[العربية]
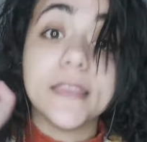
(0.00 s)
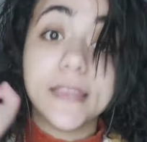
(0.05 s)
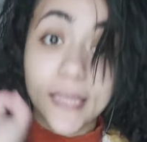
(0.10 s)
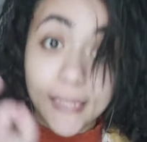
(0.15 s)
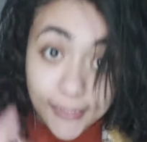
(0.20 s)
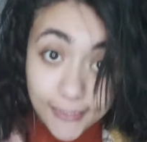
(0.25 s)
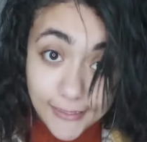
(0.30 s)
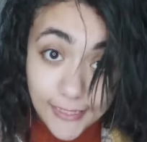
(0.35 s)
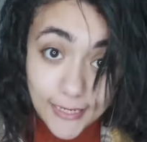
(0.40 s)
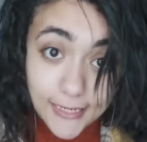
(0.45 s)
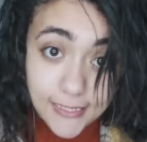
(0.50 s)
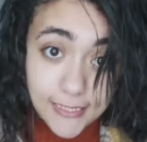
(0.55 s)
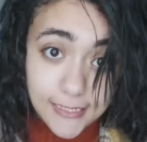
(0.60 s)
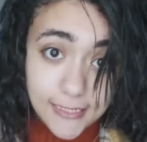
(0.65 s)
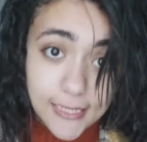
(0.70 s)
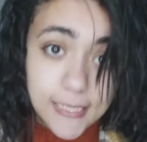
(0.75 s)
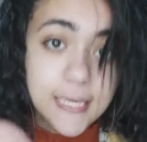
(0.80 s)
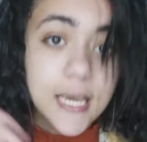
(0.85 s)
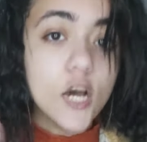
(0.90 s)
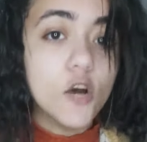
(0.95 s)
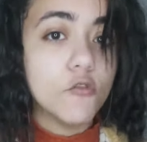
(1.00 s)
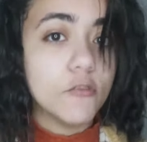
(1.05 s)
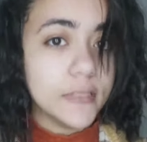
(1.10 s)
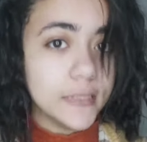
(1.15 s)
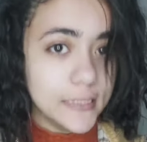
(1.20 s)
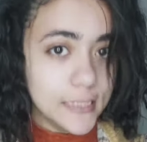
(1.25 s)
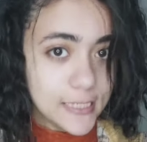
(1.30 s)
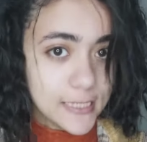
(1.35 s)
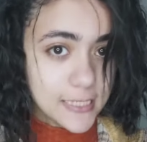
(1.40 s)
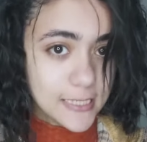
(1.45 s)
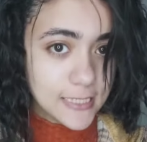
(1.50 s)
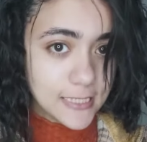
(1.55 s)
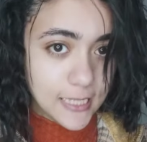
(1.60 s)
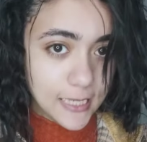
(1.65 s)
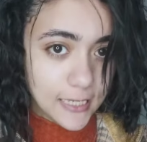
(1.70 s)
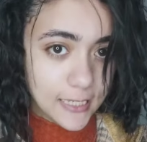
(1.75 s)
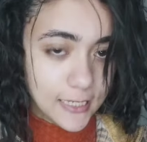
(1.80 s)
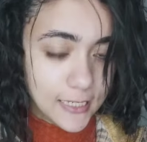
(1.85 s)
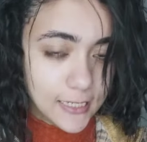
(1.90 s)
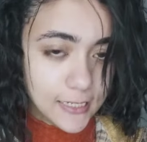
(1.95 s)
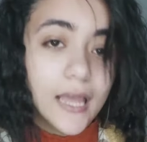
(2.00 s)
ثلاثة أساسية واتنين سناك